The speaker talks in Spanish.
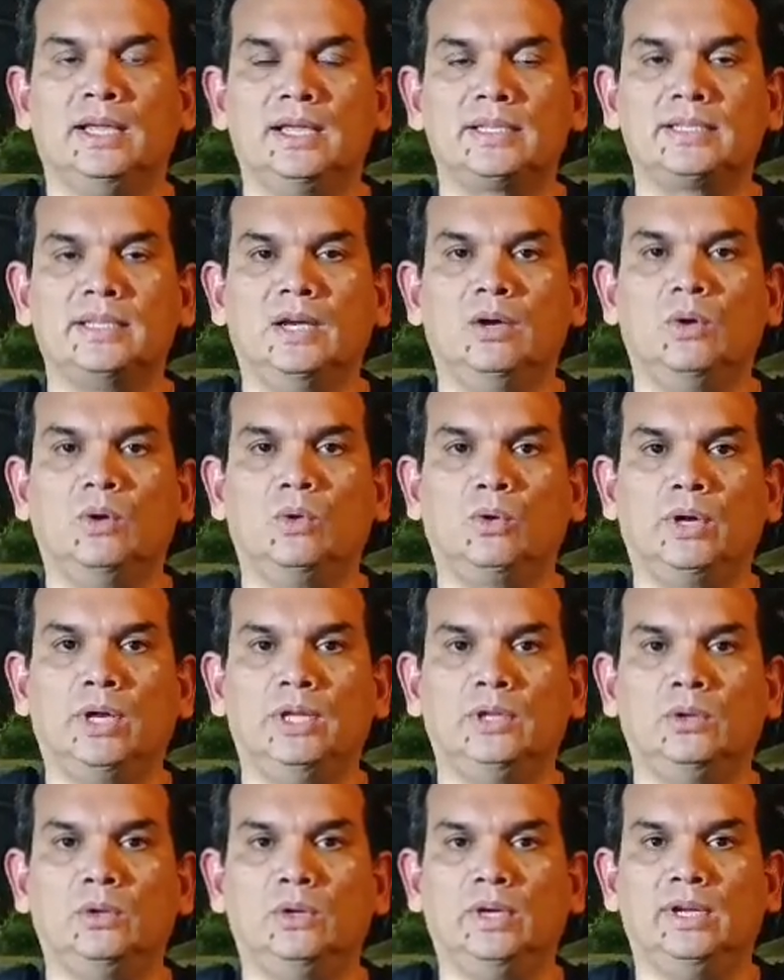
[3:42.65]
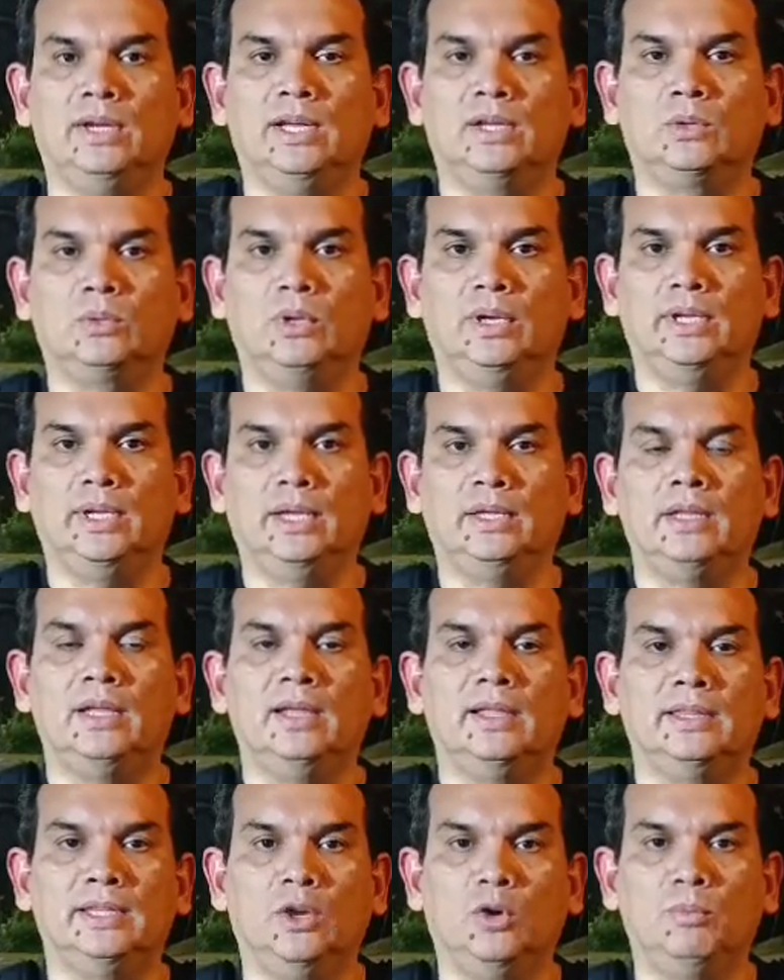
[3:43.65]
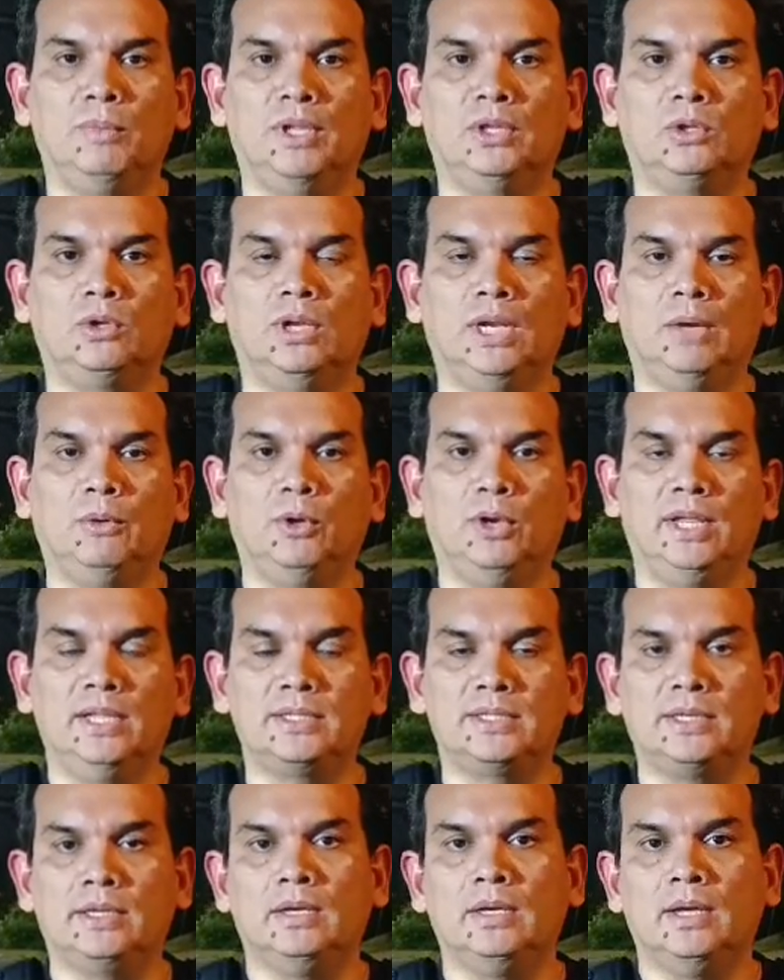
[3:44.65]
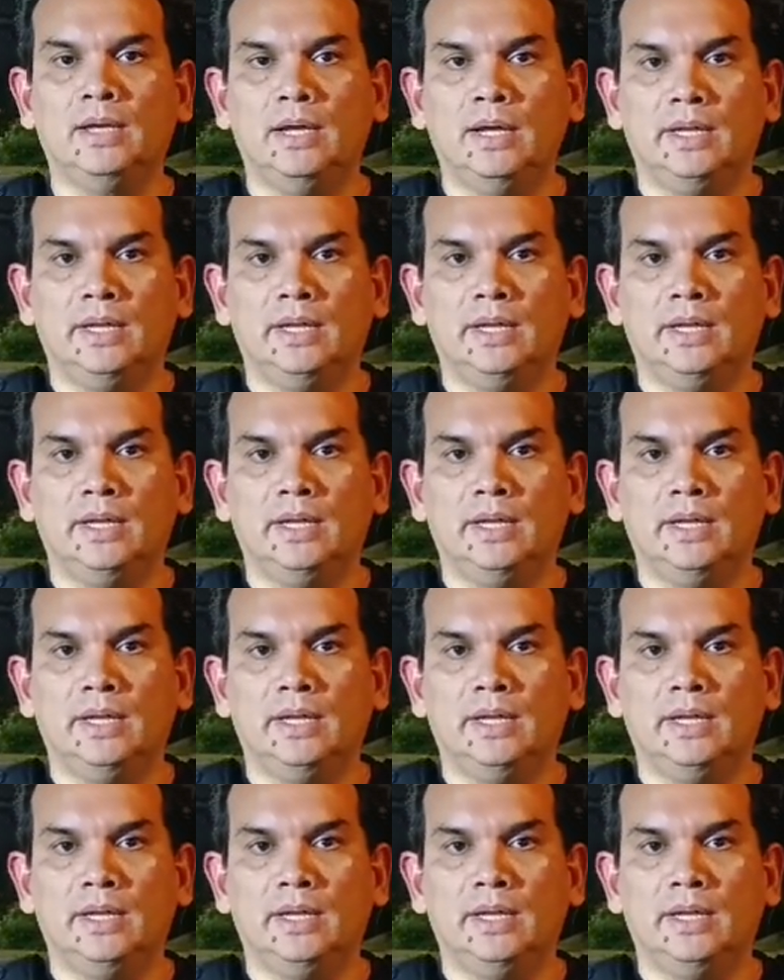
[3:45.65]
que están ocurriendo en la actualidad de aumento de la violencia